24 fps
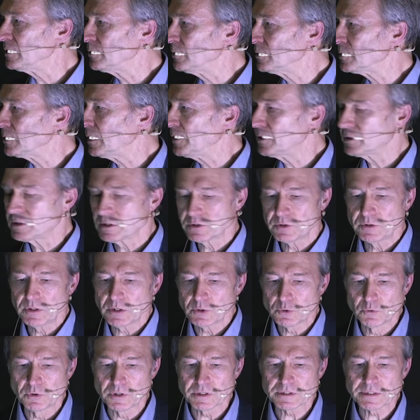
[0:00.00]
zu sein. Das heißt, die
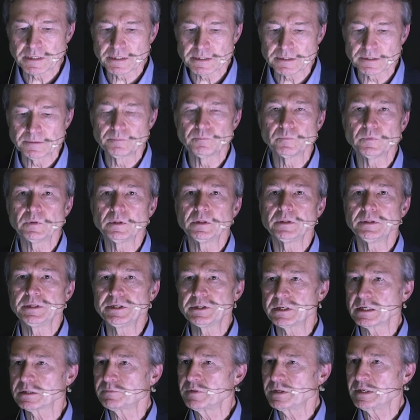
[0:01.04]
Naturgesetze
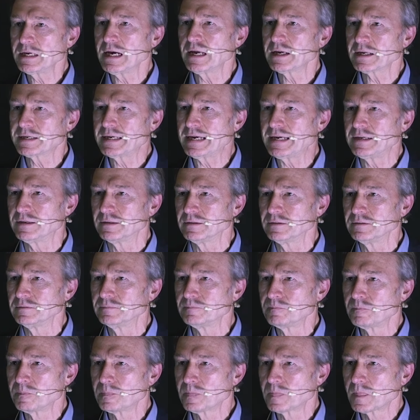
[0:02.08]
nicht, dass wir die alle kennen,
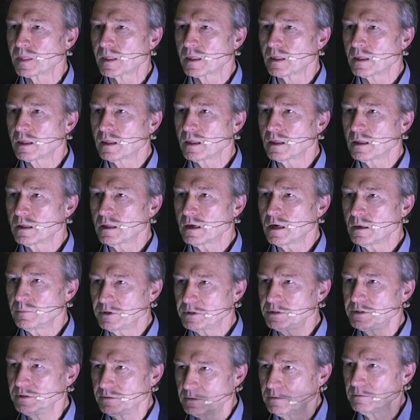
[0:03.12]
aber
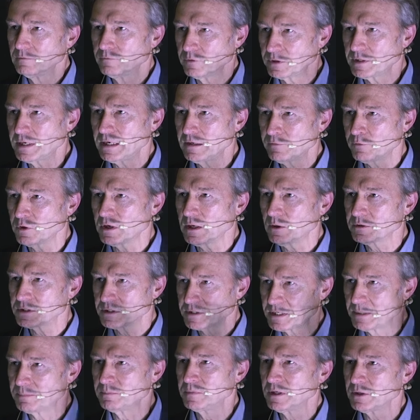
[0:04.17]
die gehen davon aus,
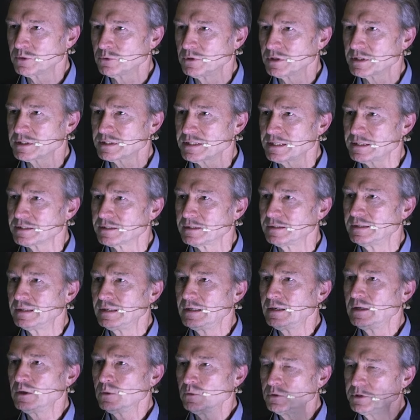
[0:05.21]
es gibt Naturgesetze
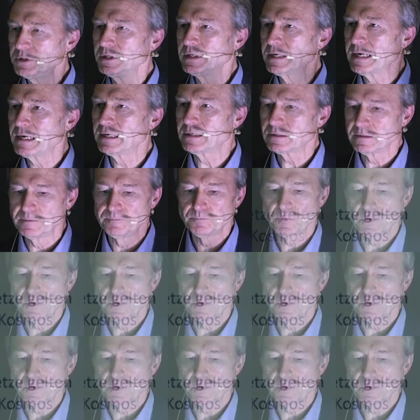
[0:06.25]
und die gelten